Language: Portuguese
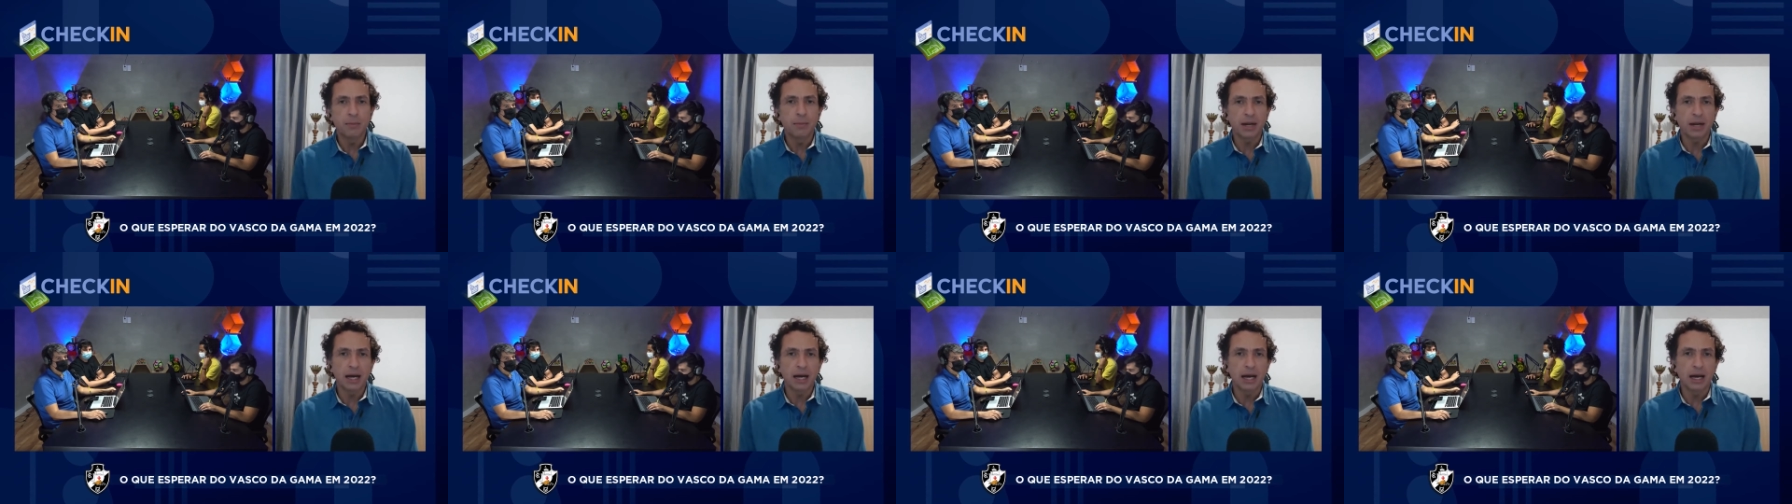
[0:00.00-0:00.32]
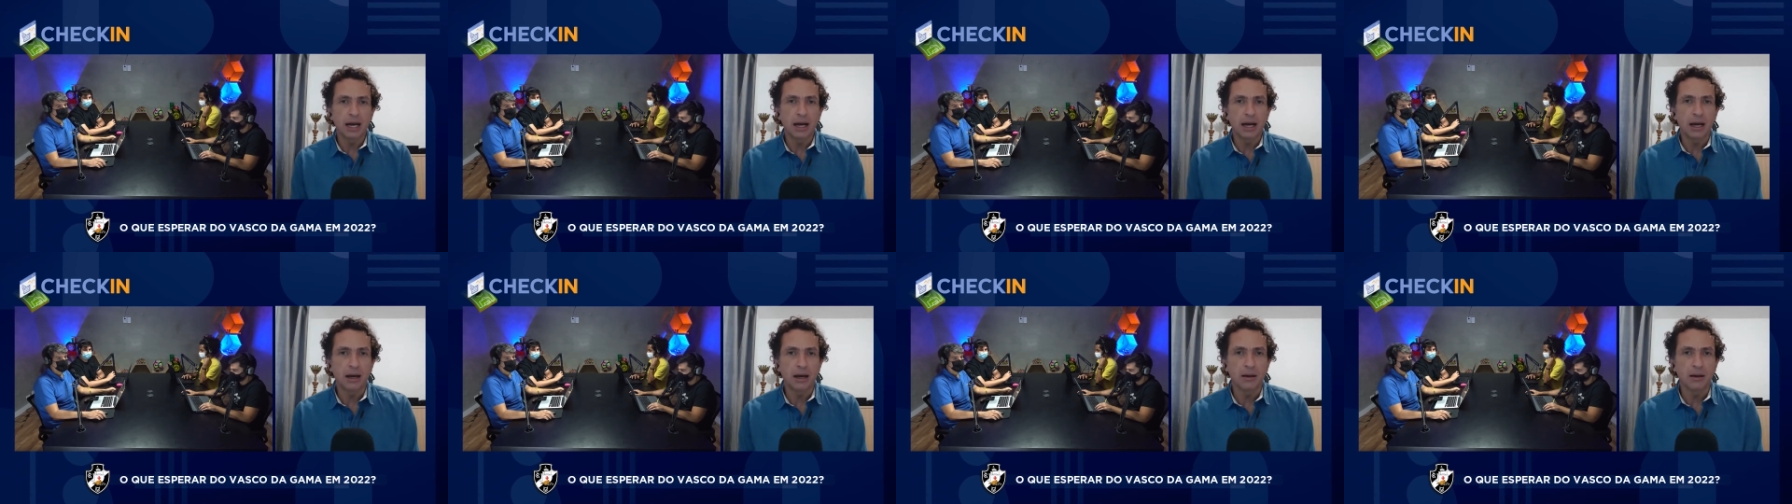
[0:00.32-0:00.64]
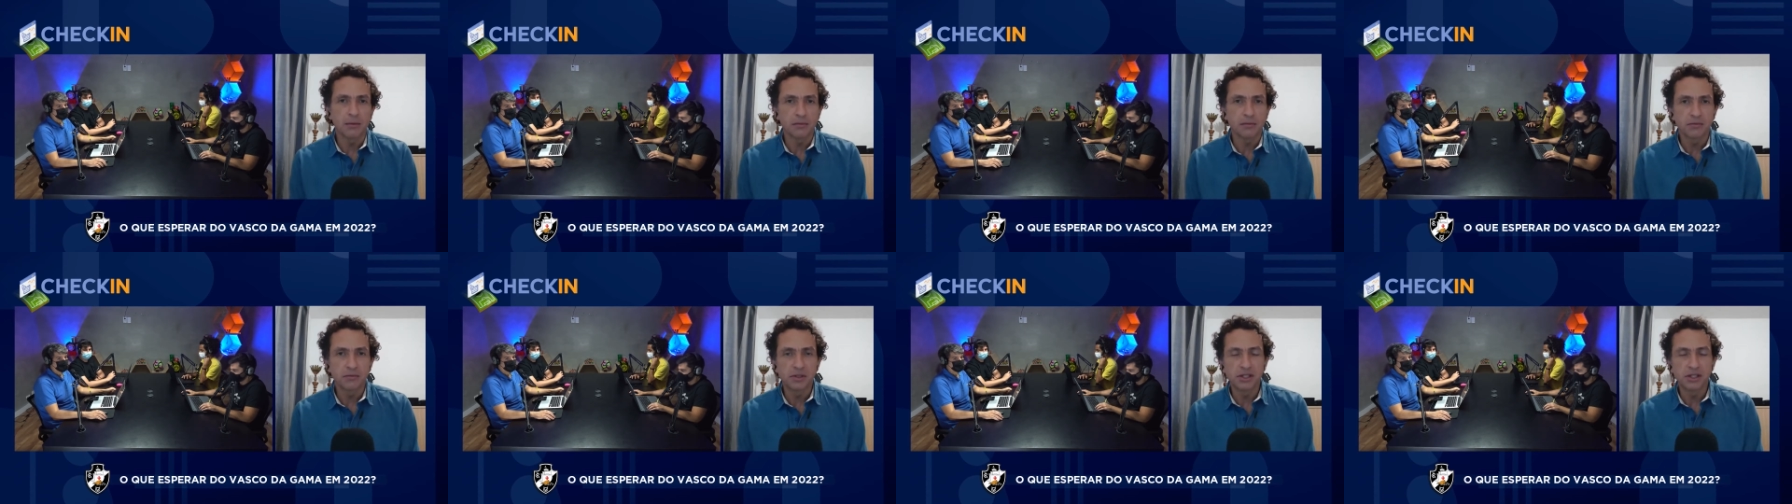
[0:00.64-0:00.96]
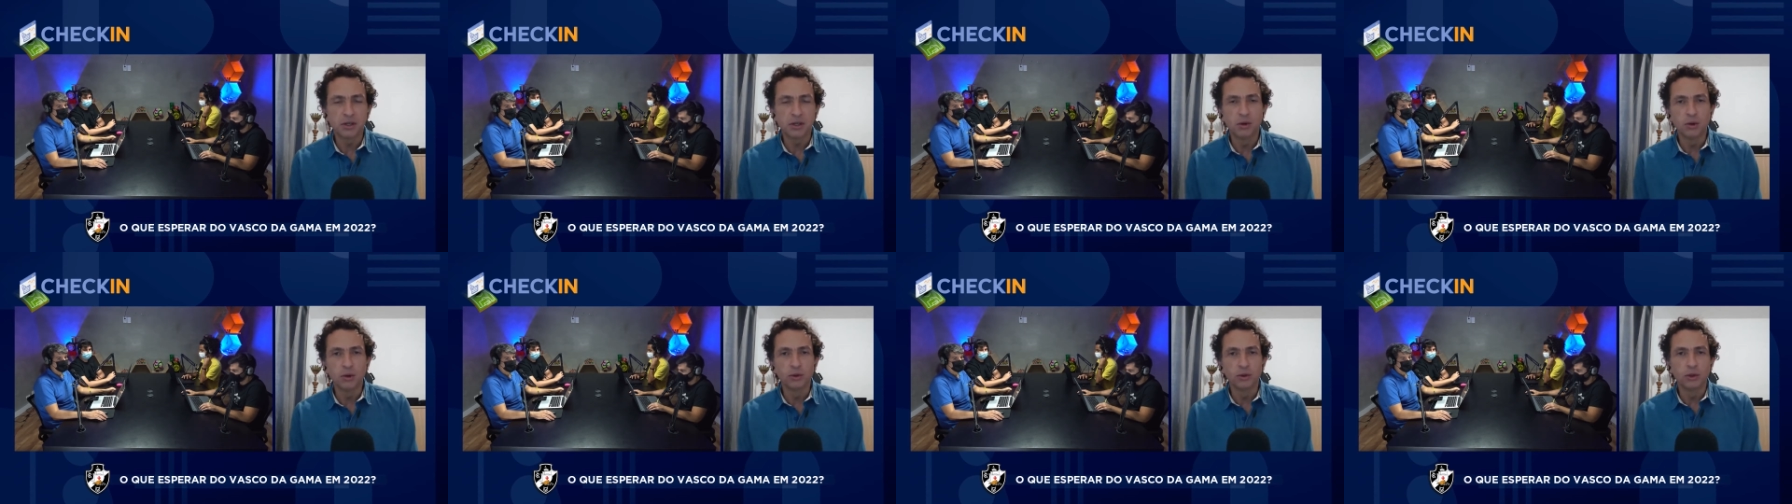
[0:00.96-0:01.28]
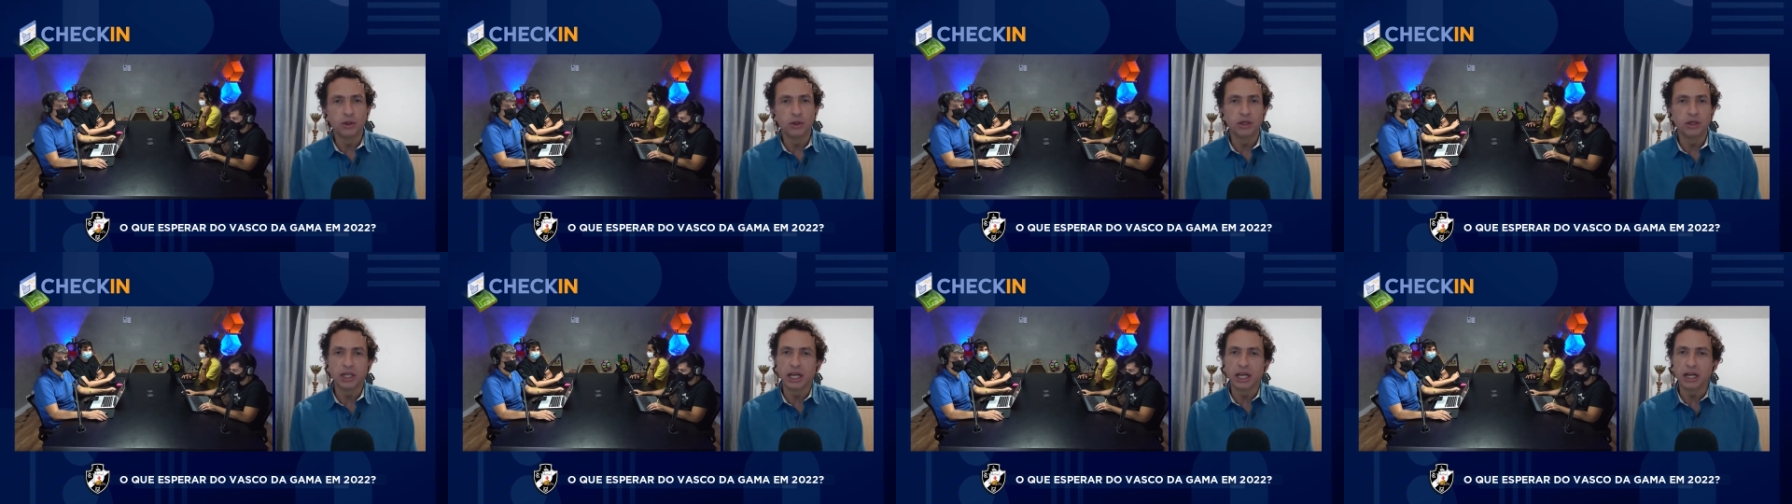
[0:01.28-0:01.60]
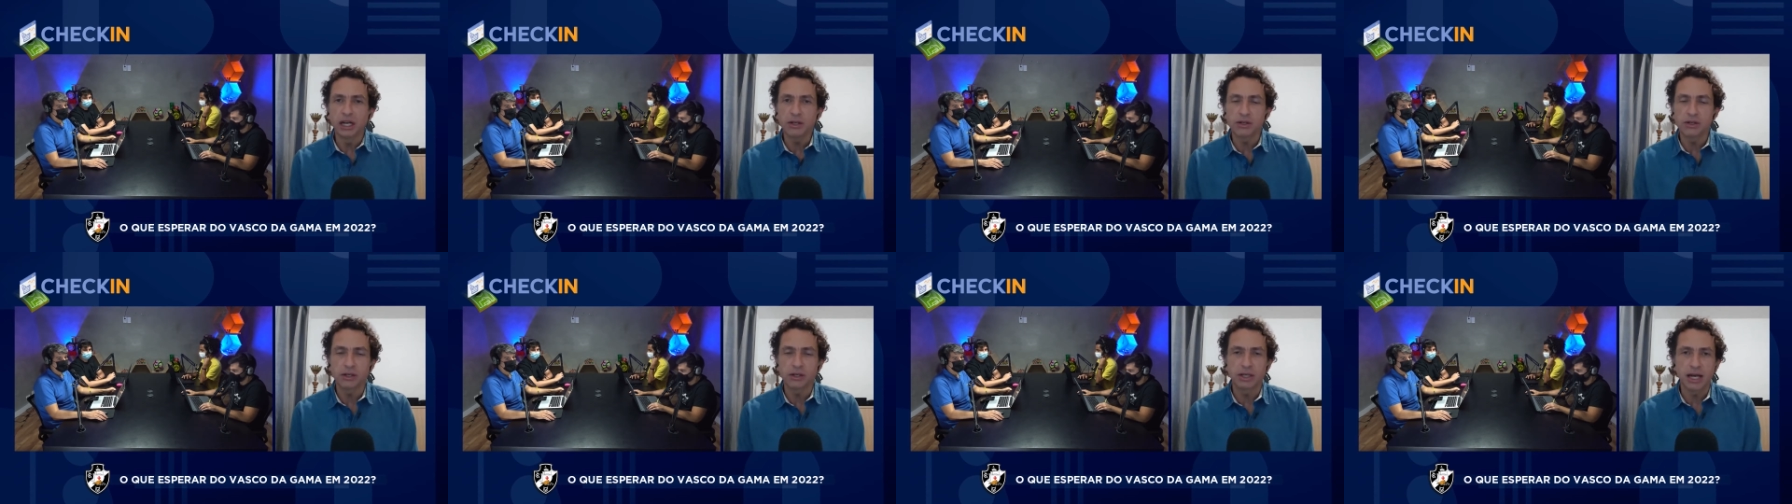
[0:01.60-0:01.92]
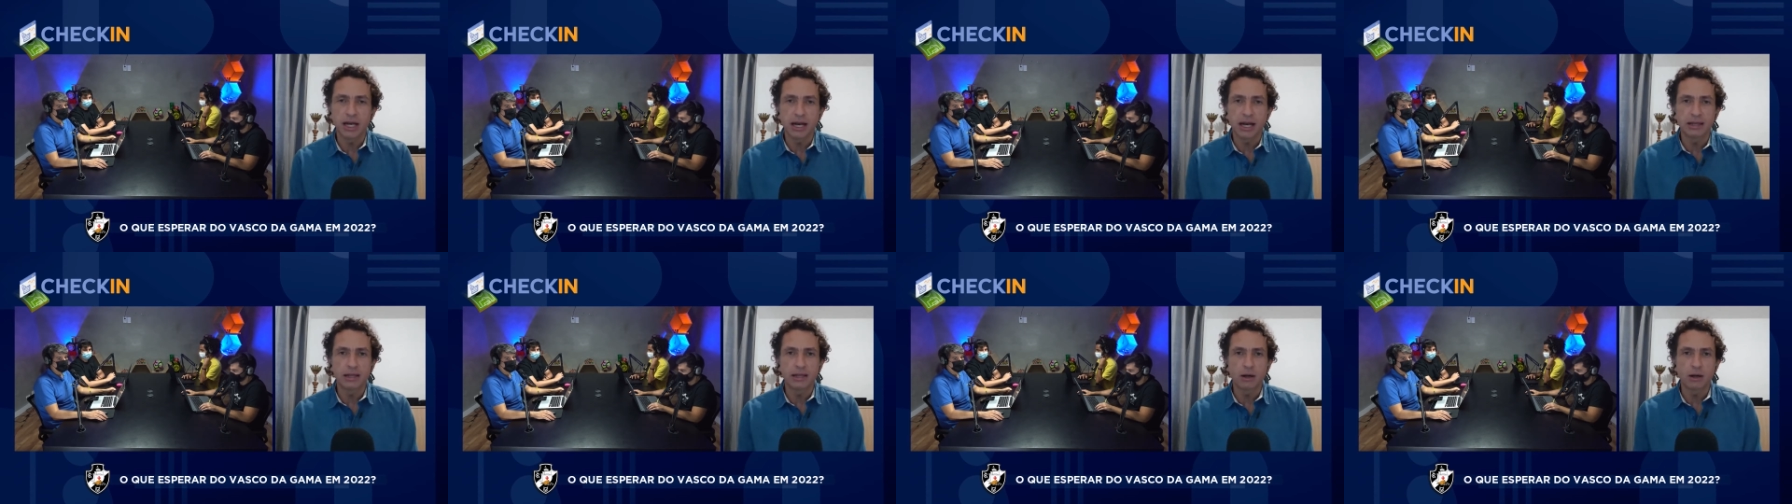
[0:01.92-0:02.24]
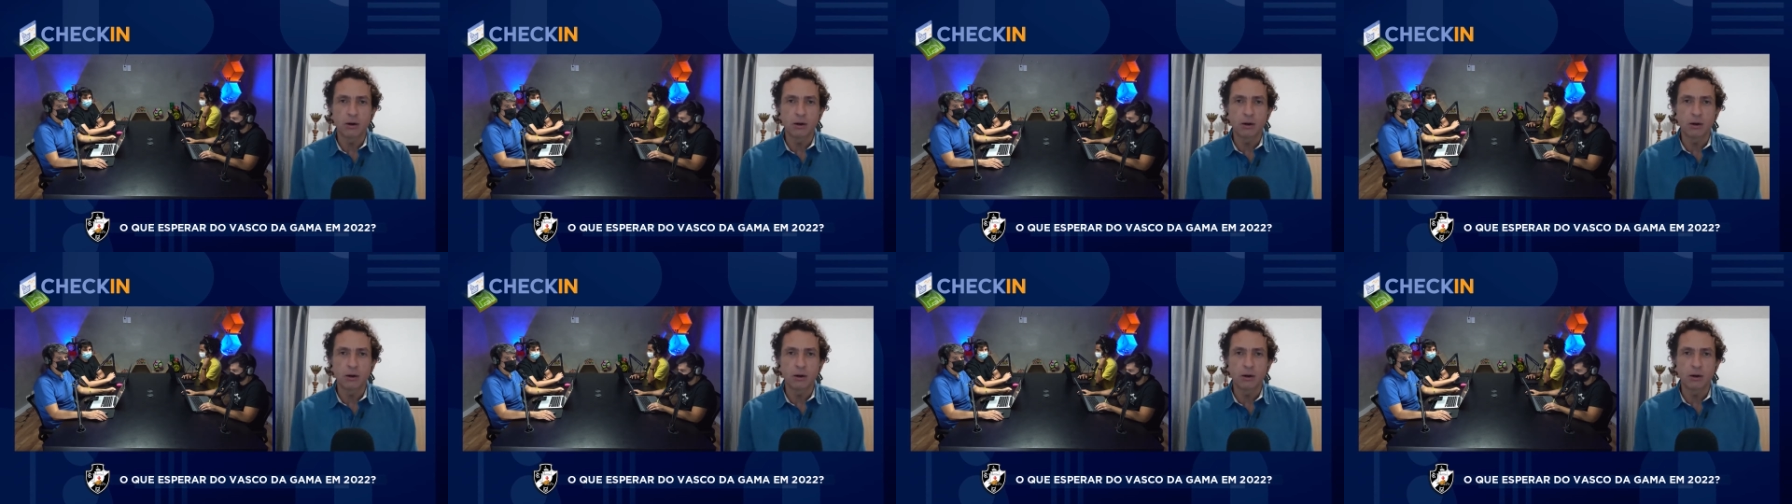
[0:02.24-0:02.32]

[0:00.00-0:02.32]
para segundo terço da, da